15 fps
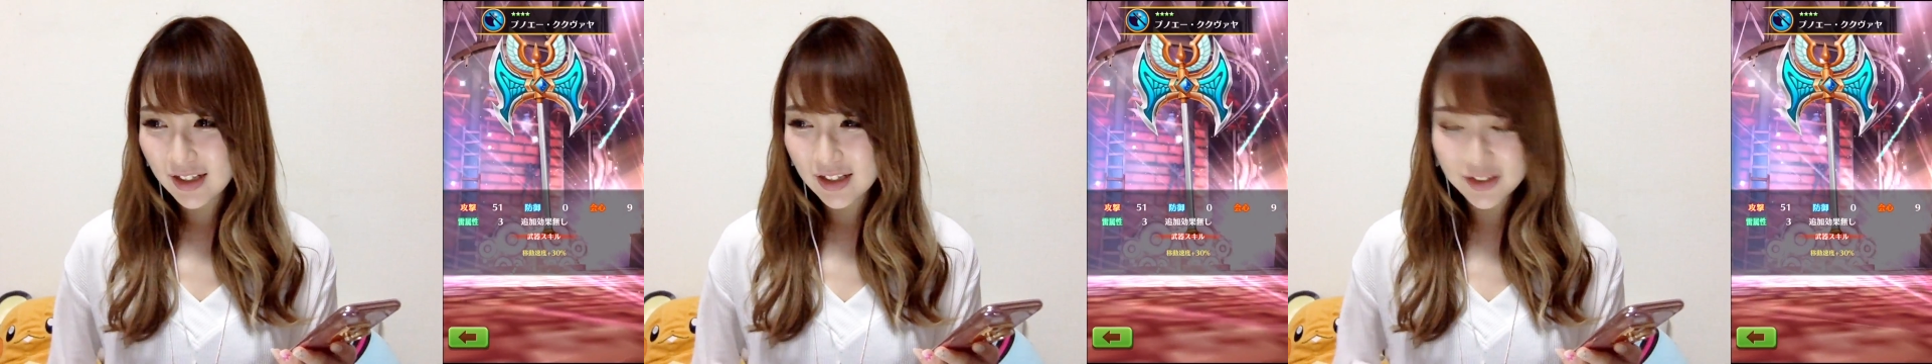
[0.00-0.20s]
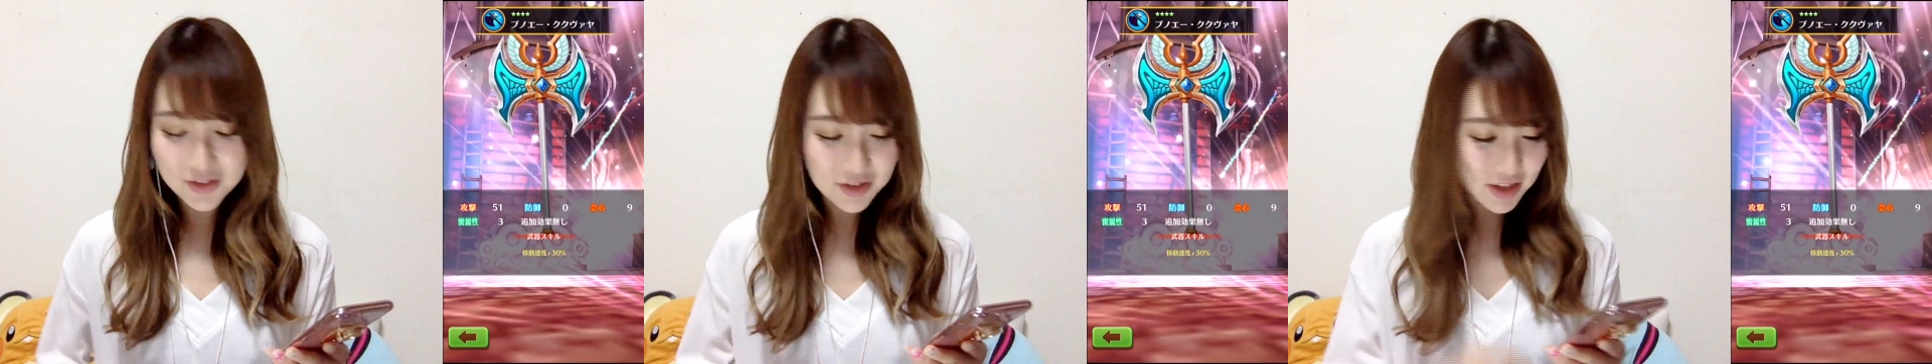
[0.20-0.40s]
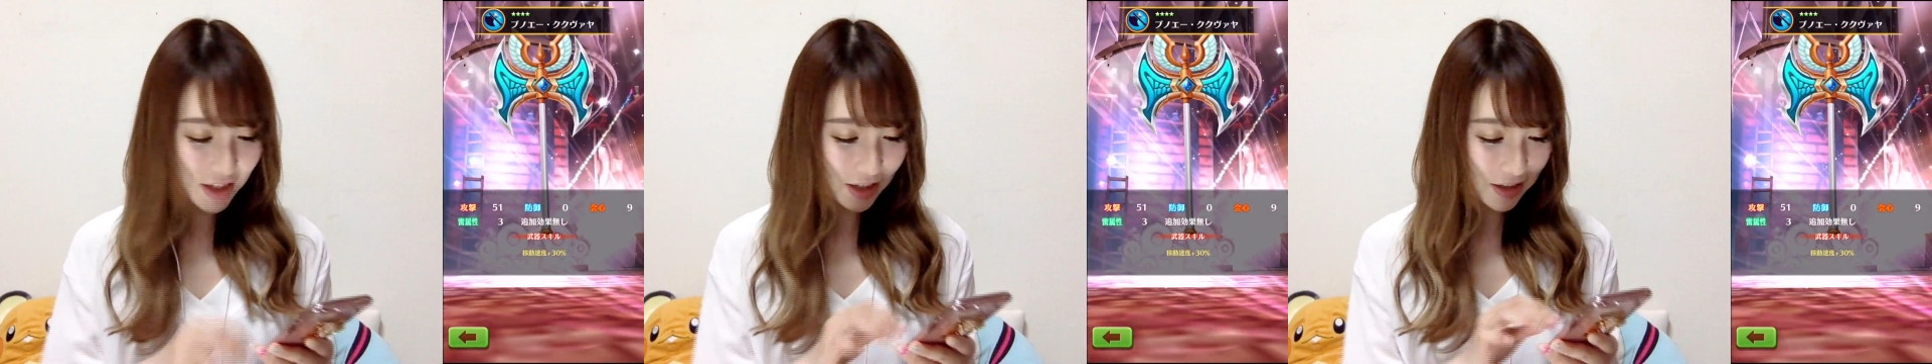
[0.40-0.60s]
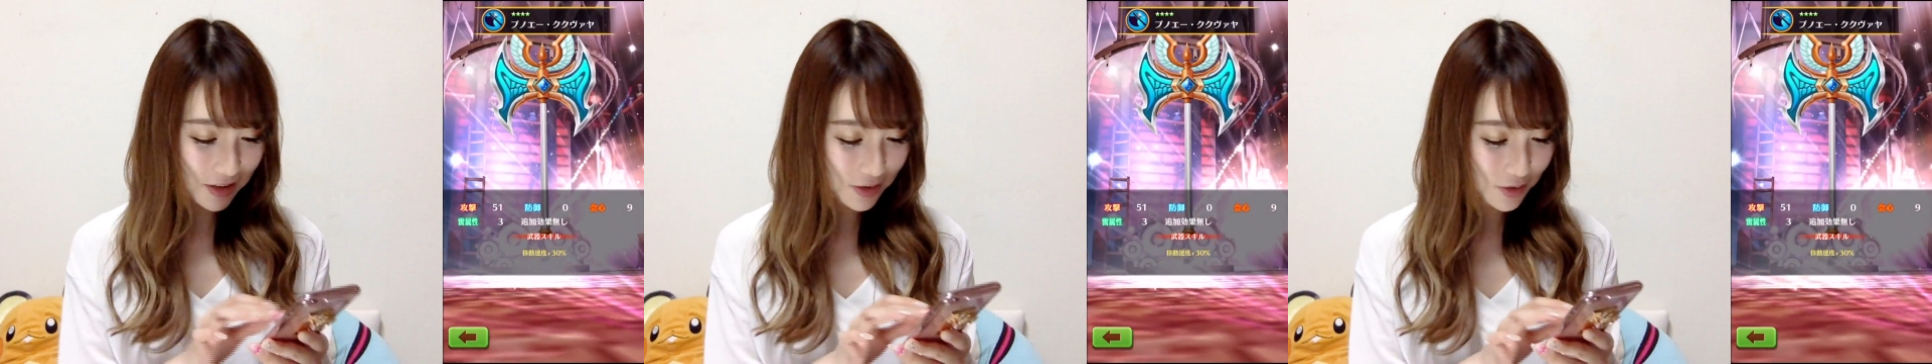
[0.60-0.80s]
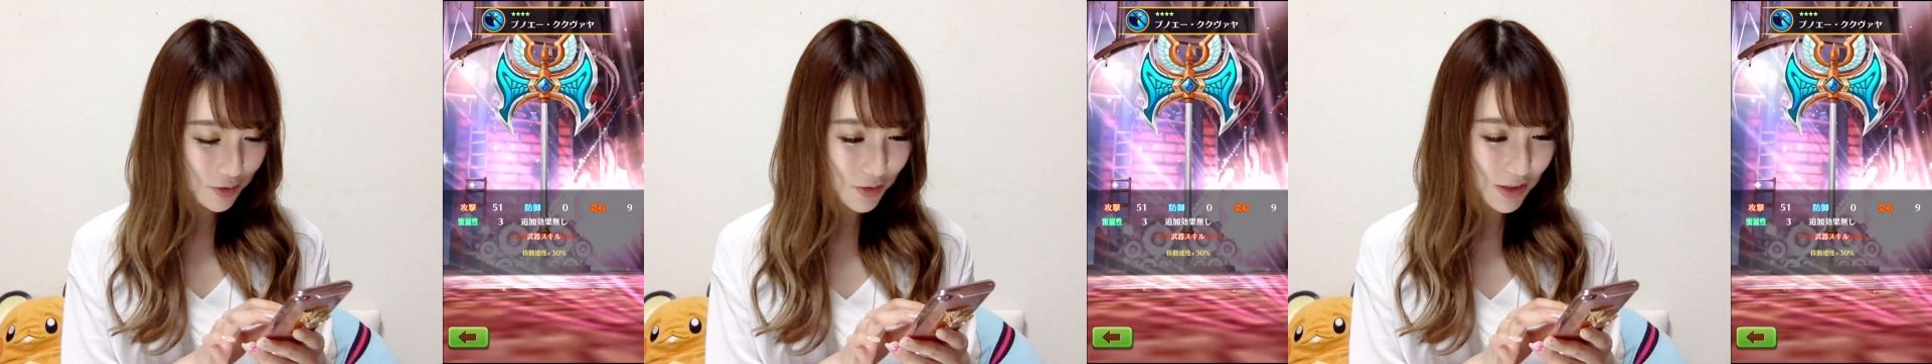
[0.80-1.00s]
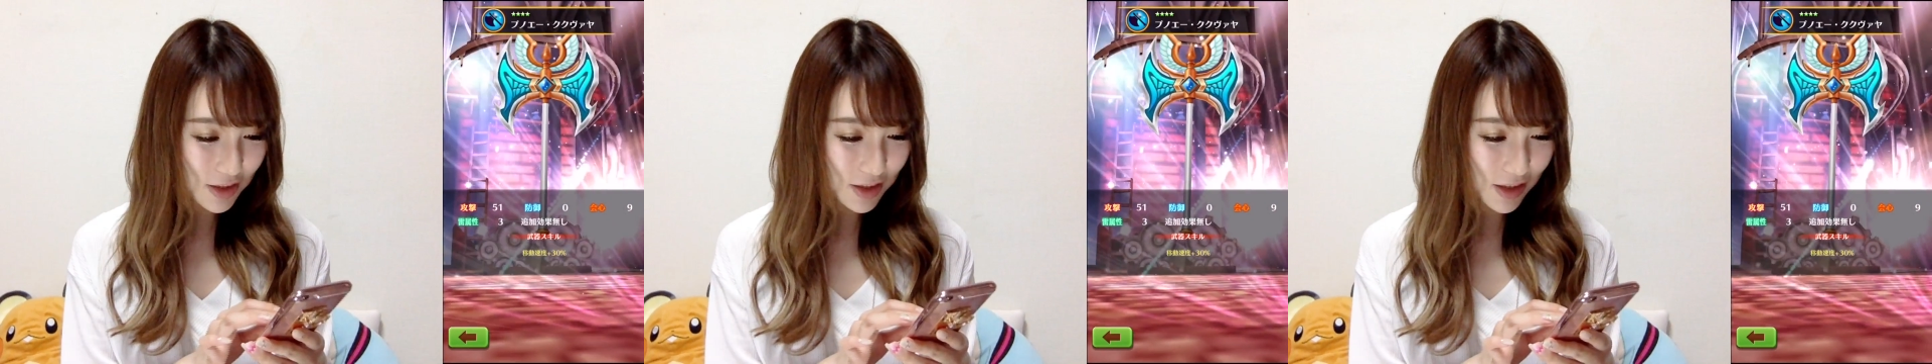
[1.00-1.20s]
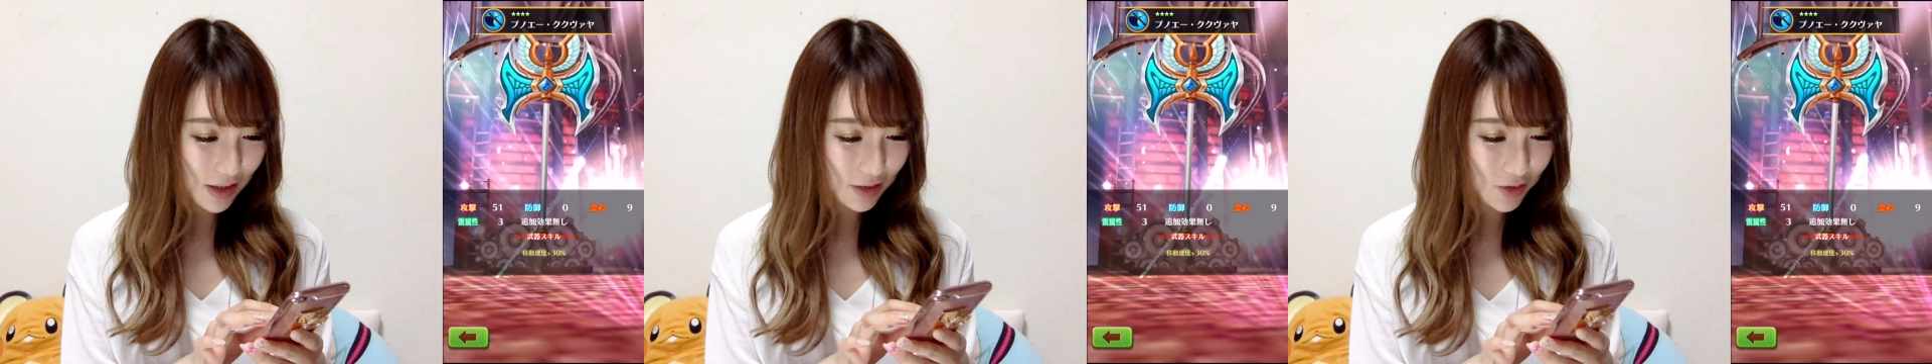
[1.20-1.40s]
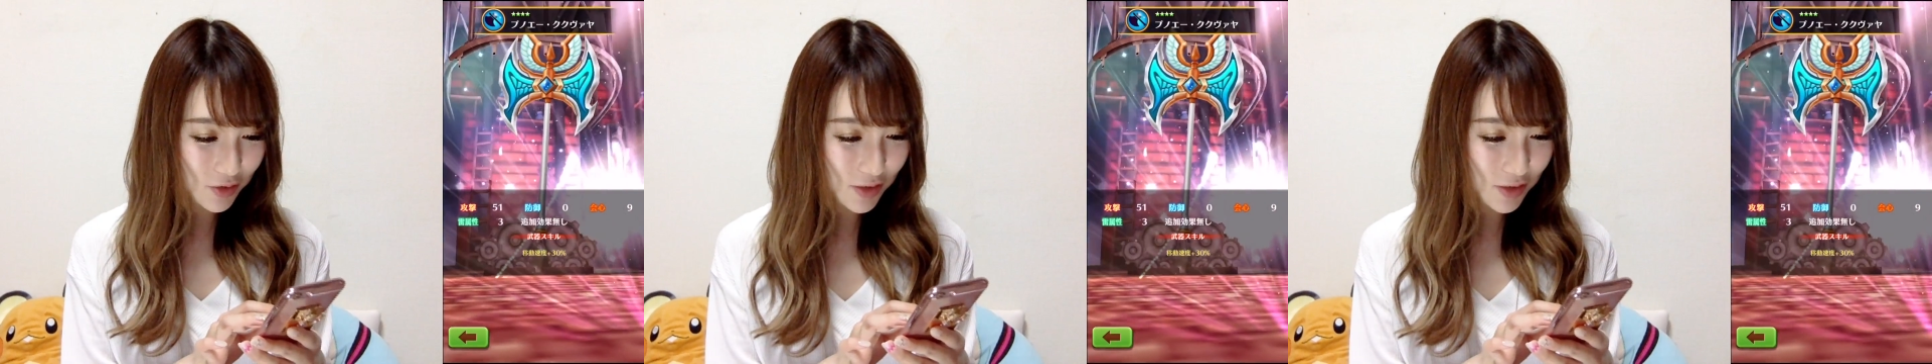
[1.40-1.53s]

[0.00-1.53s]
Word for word: いるじゃんノアちゃん、